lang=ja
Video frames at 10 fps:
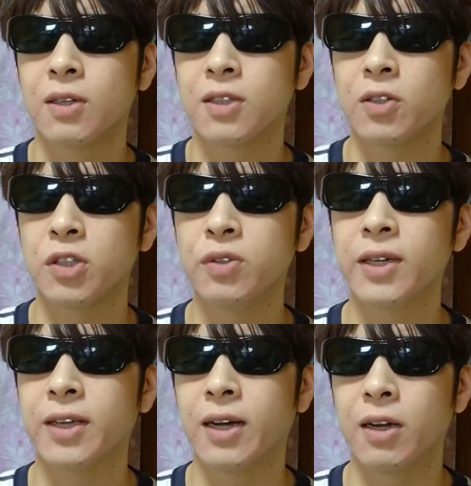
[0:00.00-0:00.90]
ちゃんと収
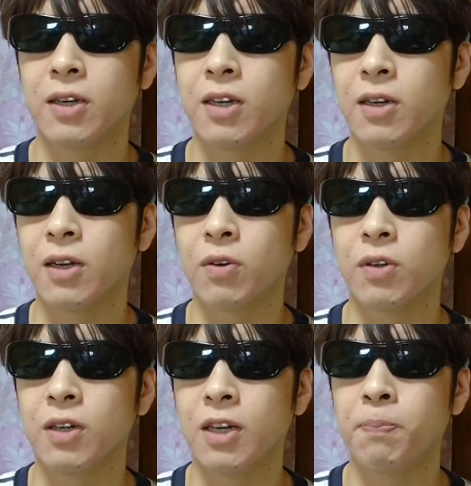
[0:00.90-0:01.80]
益が、あの、
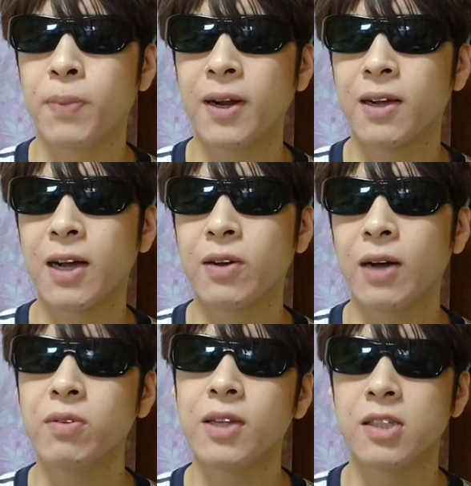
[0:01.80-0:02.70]
立派な額
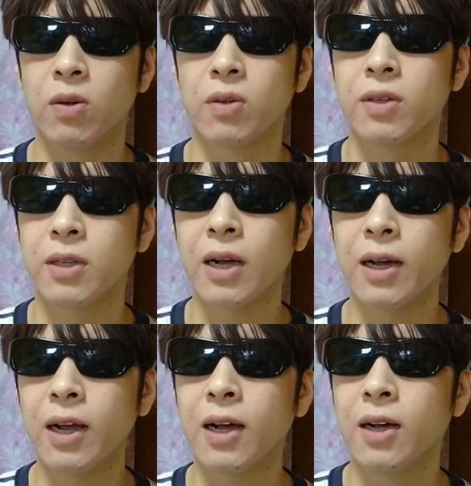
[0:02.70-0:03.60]
あるんですよ。だ
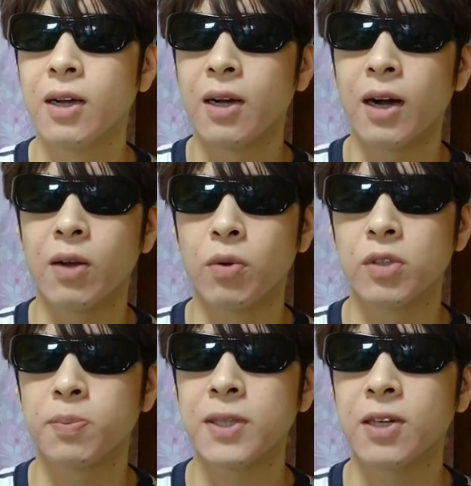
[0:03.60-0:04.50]
から、あの、
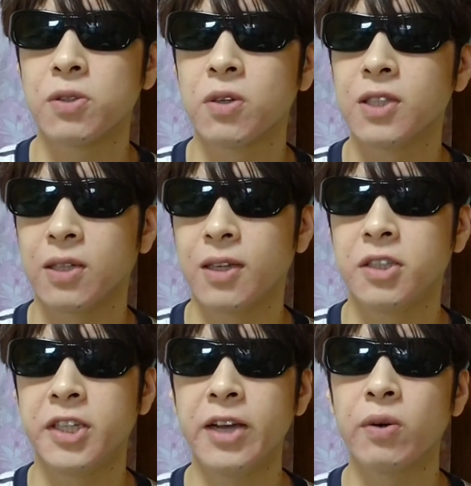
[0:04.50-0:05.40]
スパチャをするんじゃなくて
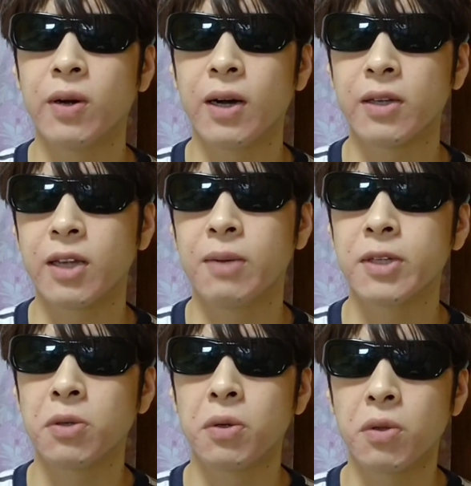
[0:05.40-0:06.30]
知恵を与え
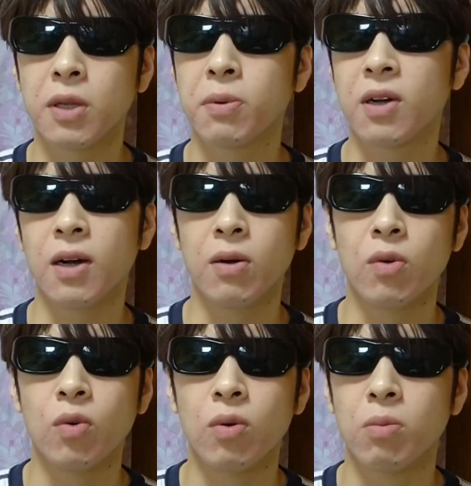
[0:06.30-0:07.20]
ましょうよって僕は
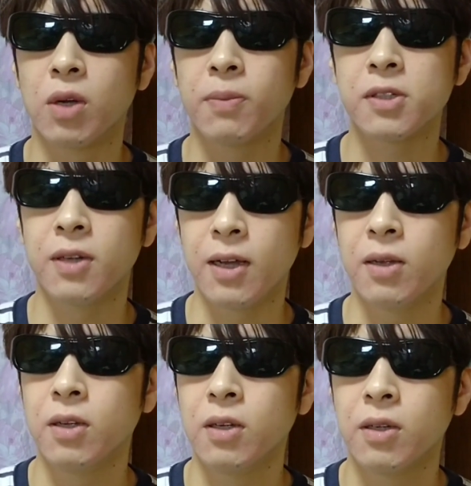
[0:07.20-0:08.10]
思います
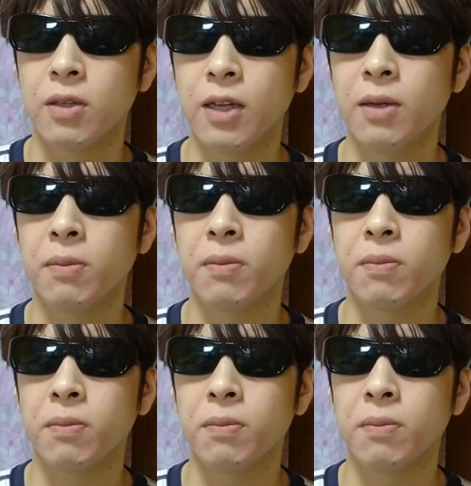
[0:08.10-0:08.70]
ね。で、